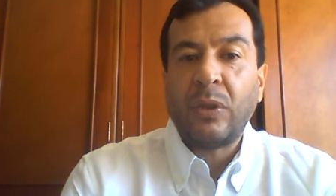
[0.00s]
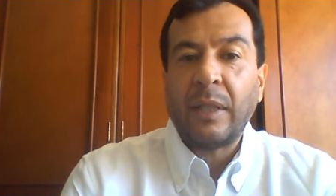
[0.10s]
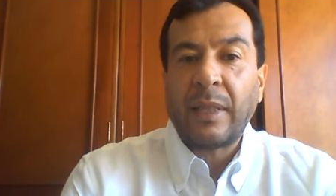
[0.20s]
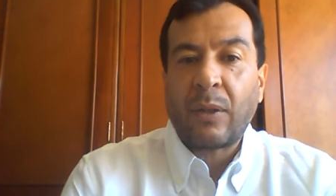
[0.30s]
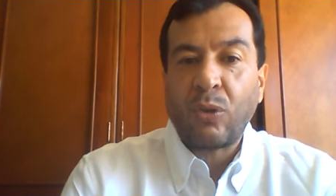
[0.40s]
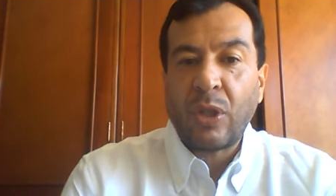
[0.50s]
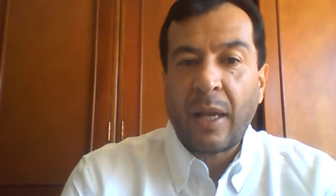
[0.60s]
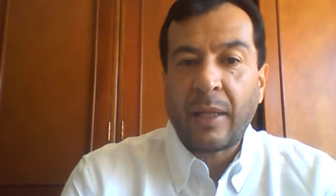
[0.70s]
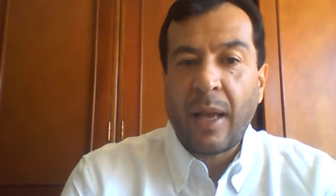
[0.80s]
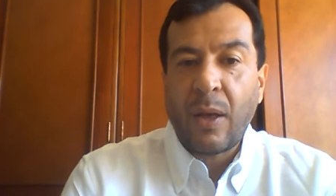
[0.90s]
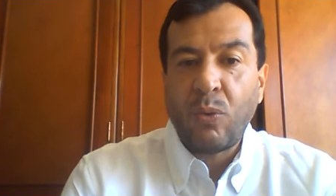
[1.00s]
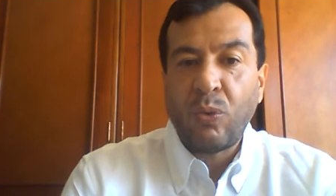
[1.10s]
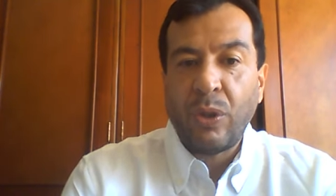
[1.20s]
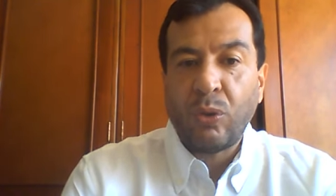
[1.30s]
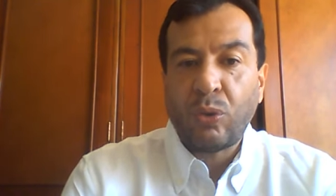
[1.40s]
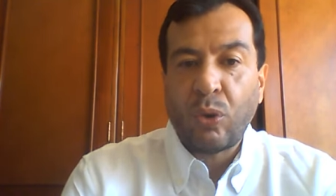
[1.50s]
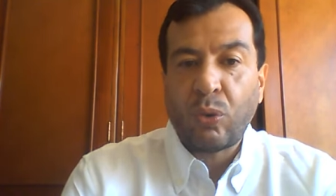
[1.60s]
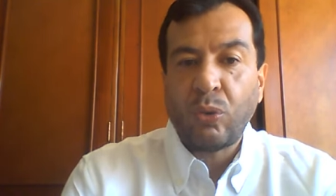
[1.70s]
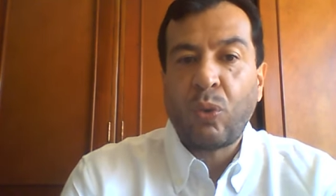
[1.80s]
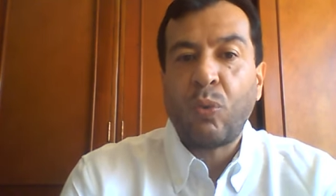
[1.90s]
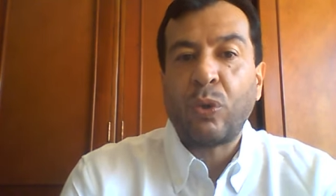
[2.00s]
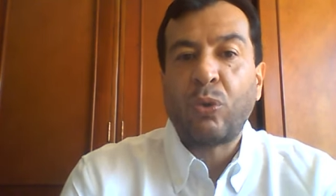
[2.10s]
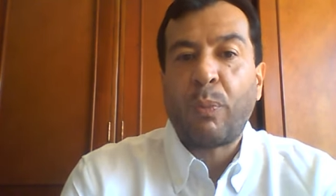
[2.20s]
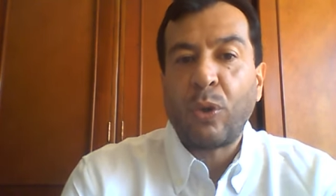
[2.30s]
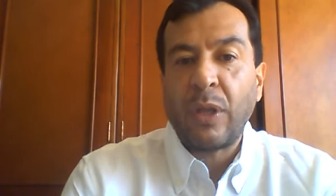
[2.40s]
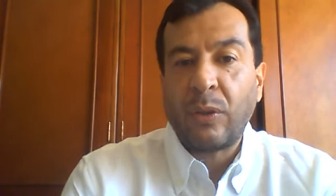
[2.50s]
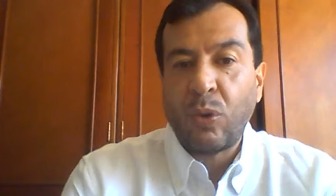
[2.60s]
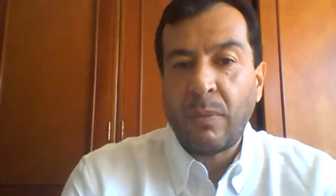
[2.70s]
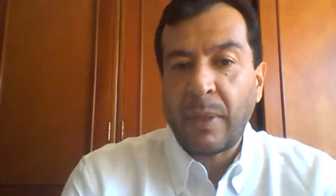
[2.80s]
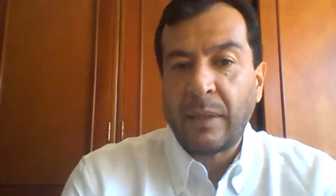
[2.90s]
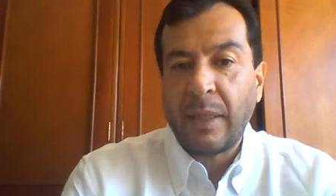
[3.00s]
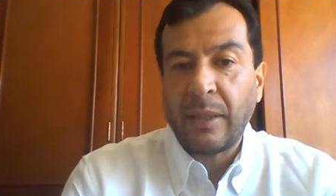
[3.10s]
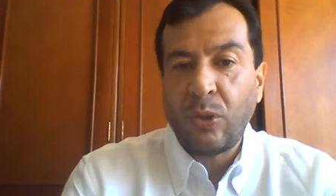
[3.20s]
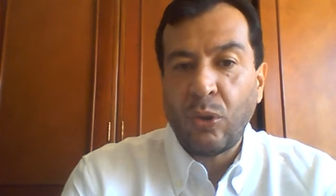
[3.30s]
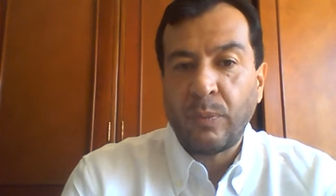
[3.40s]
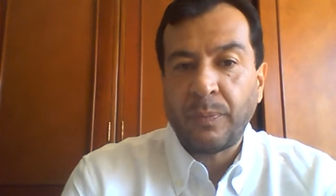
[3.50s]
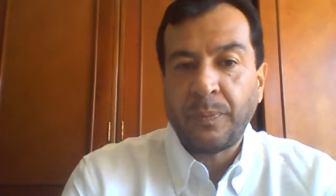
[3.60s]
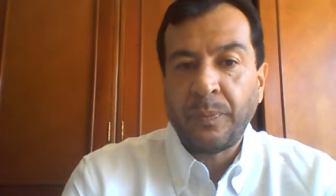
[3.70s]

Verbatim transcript: desarrollar cada uno de nosotros con nuestro proyecto de investigación.